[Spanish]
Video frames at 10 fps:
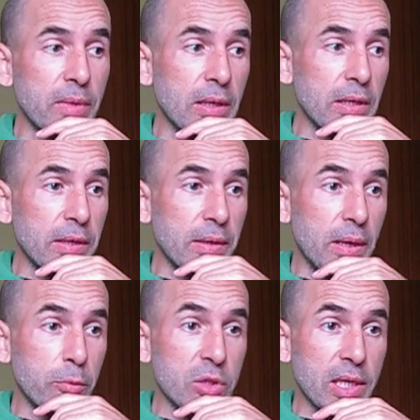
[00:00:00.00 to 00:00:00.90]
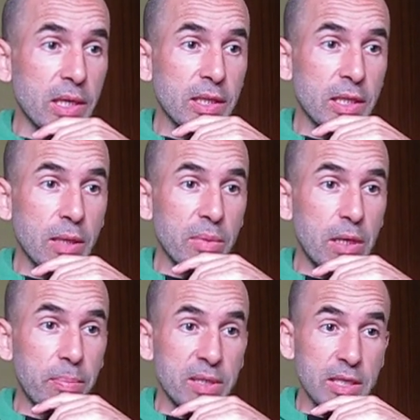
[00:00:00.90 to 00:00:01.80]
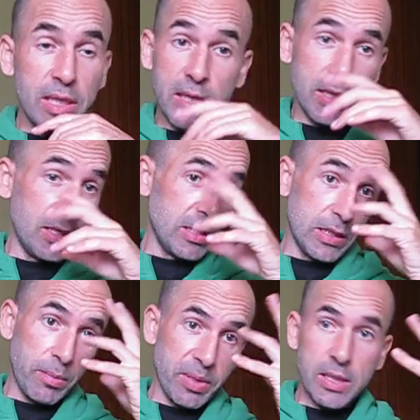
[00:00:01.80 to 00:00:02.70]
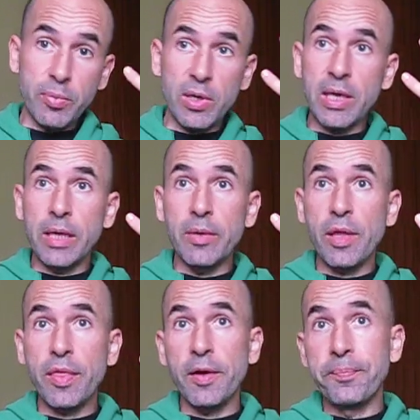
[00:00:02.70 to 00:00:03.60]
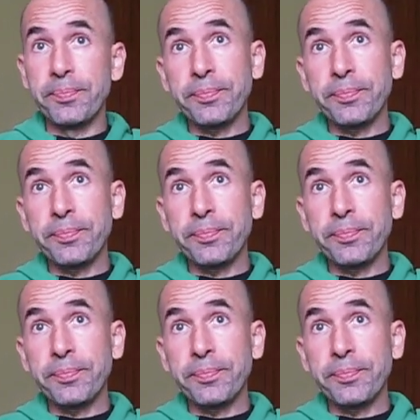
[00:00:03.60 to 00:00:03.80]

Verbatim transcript: Eh, a mucha gente también le pasará que ni se le pasa por la cabeza